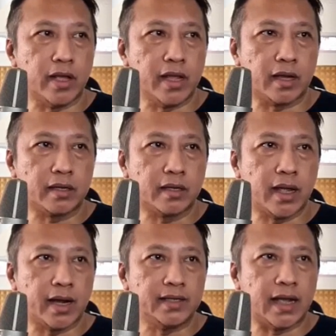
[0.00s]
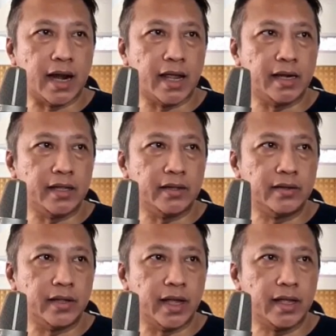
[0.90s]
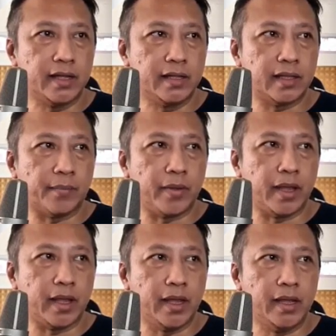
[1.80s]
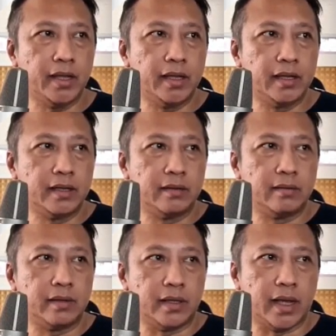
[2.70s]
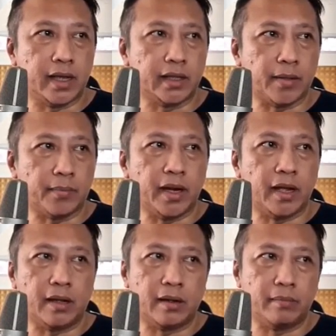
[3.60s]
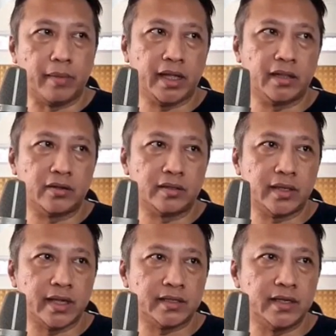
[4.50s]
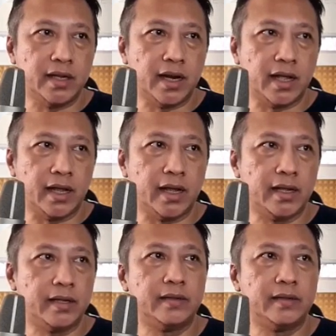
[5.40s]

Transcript: banyak hadis yang lain gitu ya. Tapi ya kita pilih yang Macintosh HD lah ya.